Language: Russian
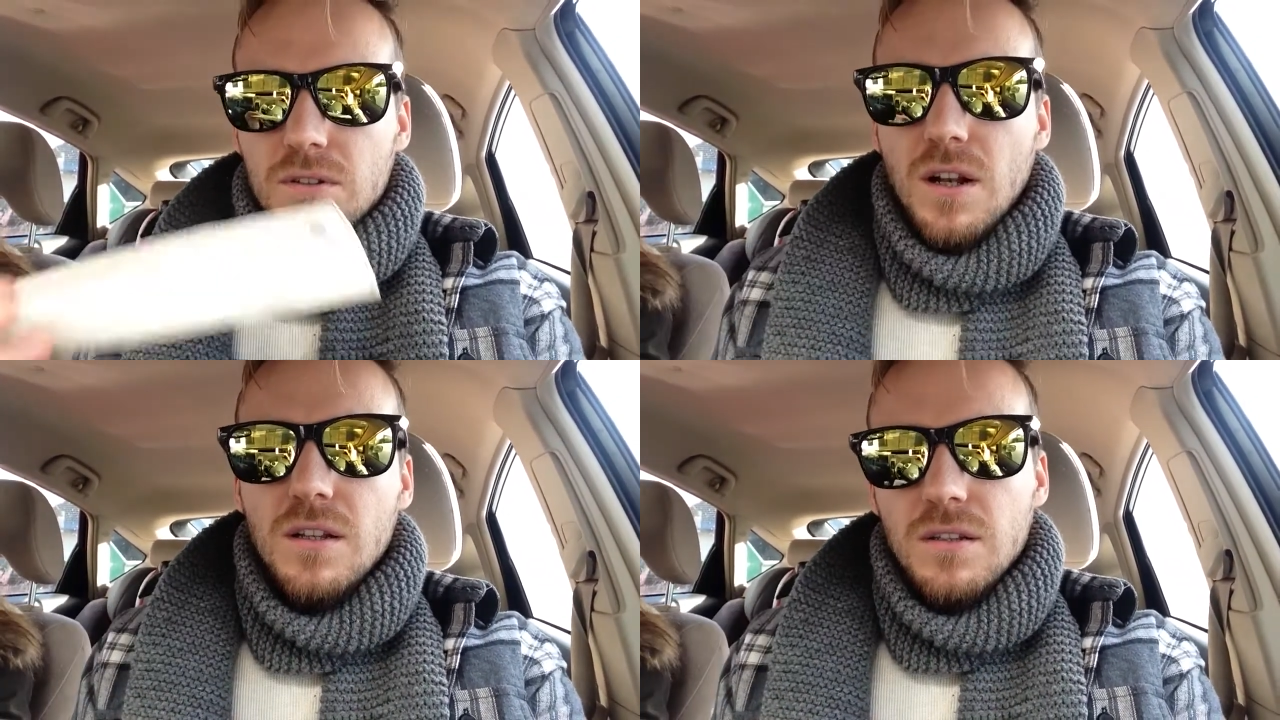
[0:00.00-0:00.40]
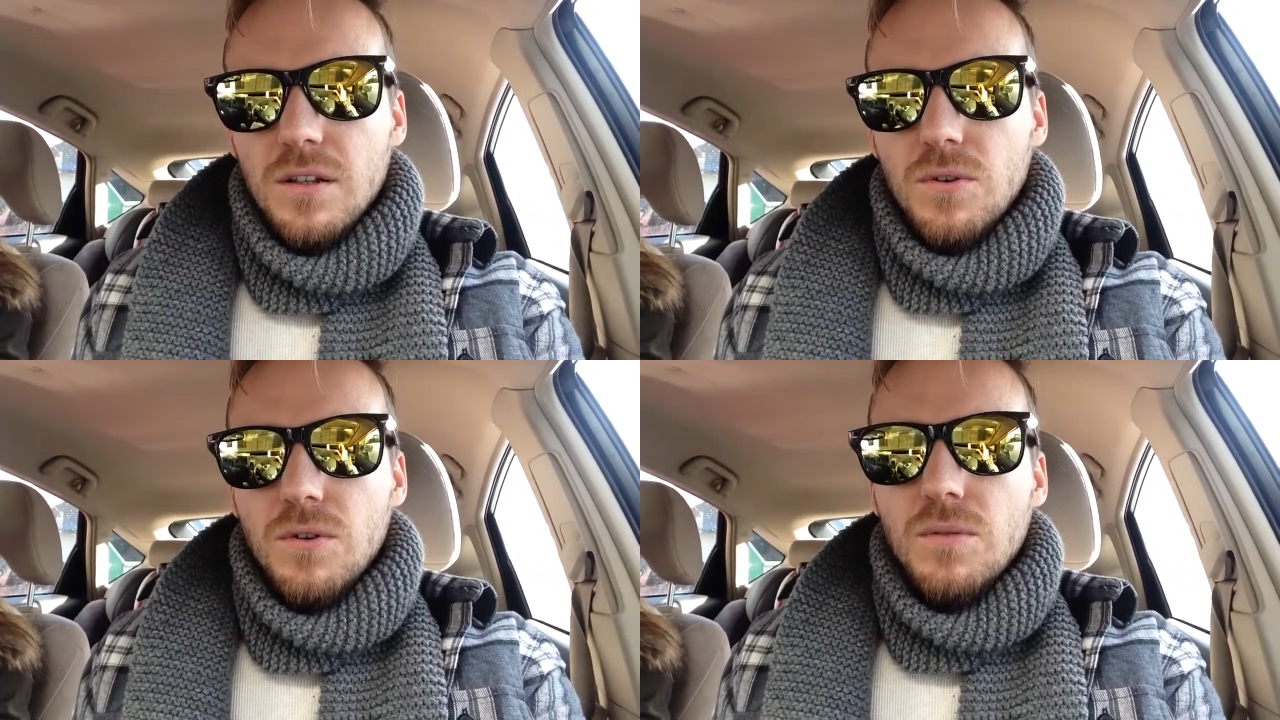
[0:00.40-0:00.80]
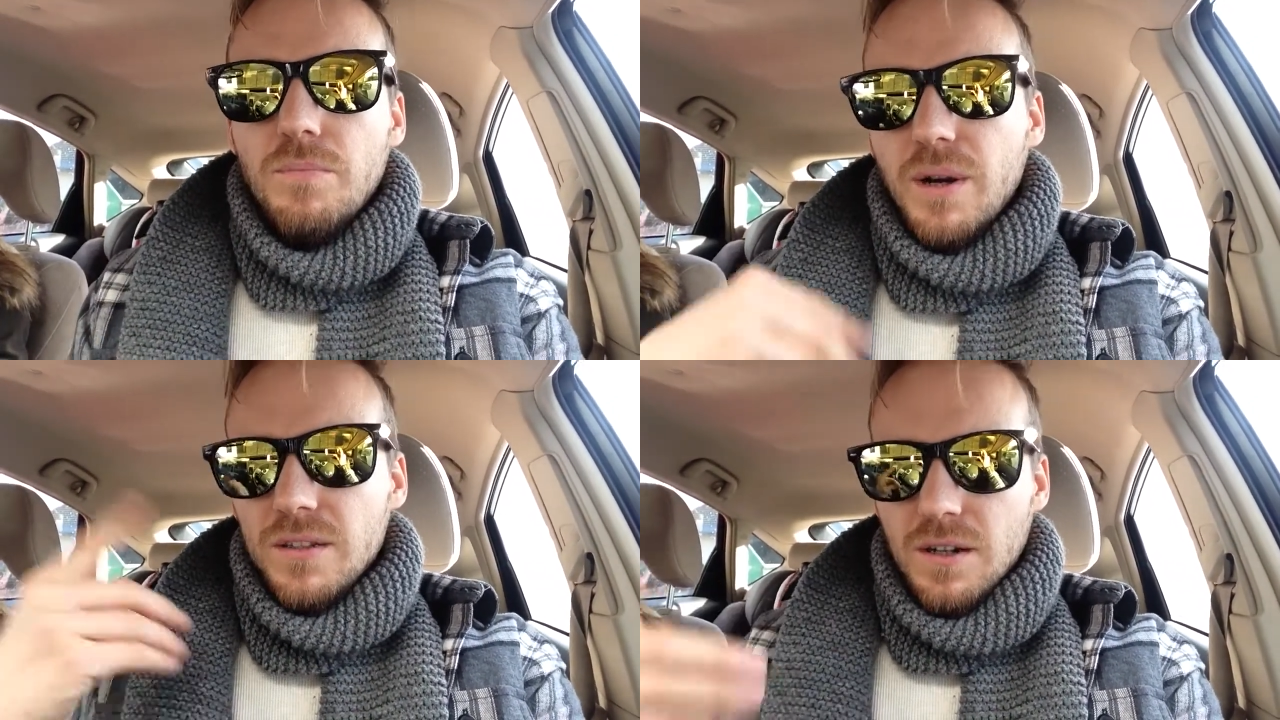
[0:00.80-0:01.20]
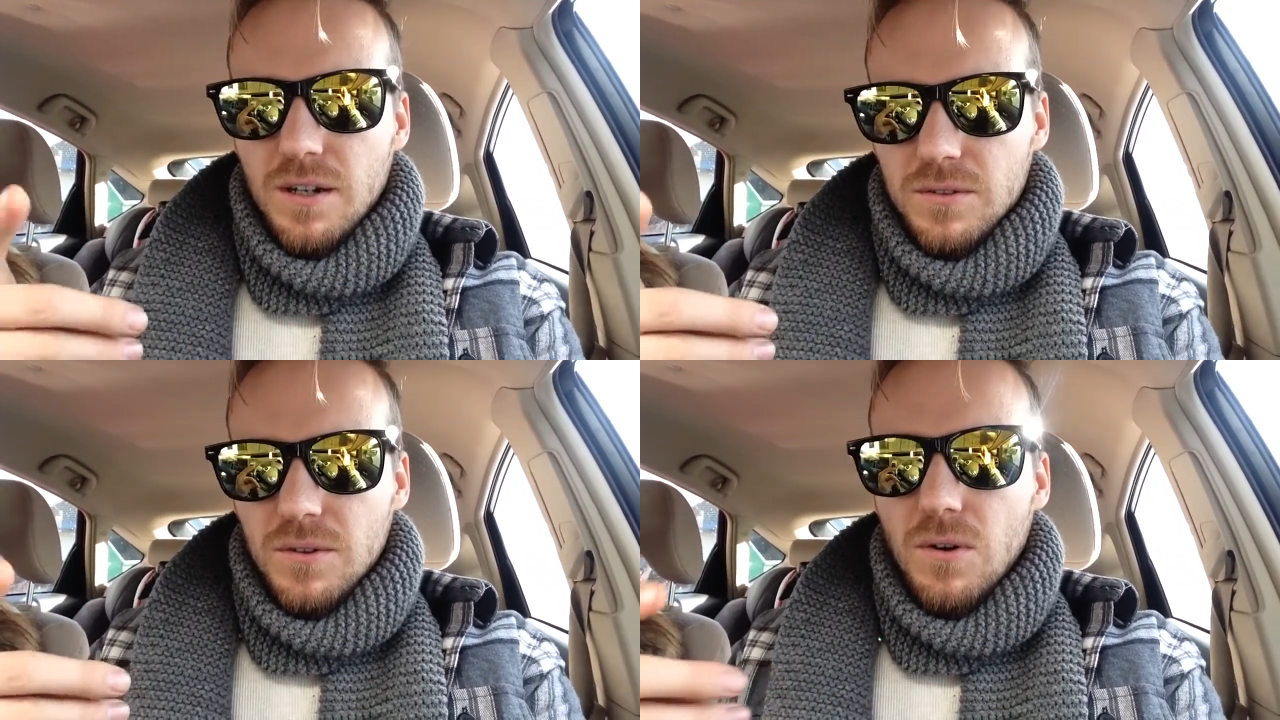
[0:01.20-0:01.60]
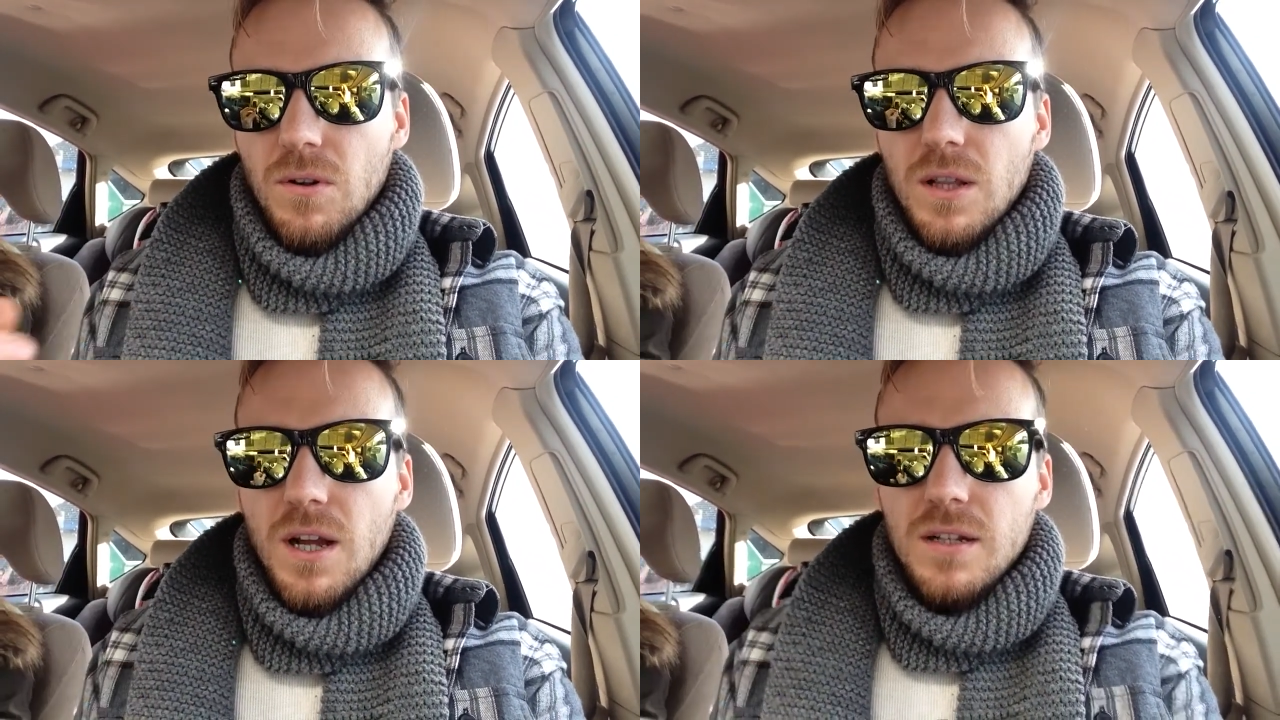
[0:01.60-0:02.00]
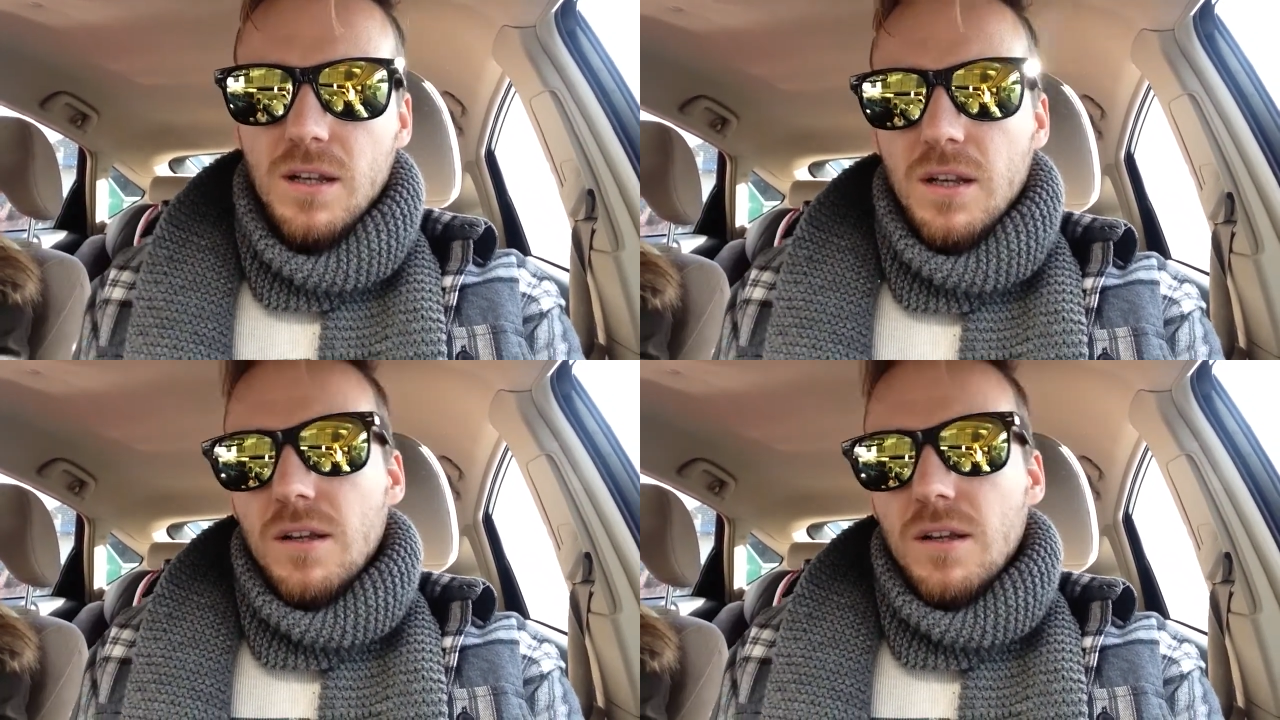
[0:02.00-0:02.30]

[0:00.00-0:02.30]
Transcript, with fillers: солидный доход по интернету, онлайн,